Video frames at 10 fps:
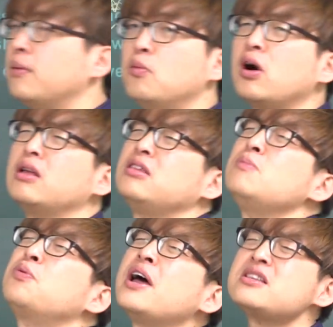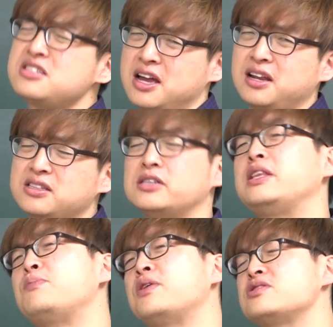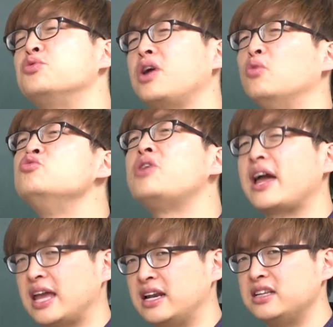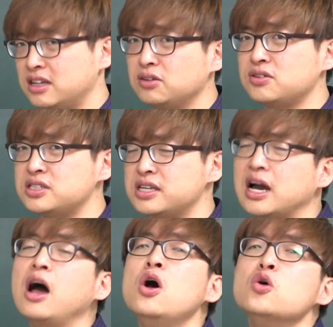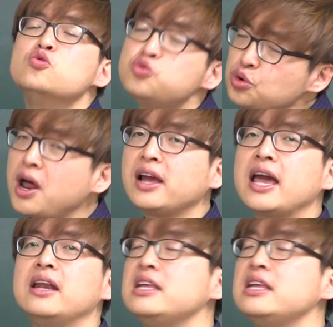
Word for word: 뭔가 디프레스하는, 즉 디프레스가 우리가 우울하게 하는 이런 뜻이니까 우울하게 하는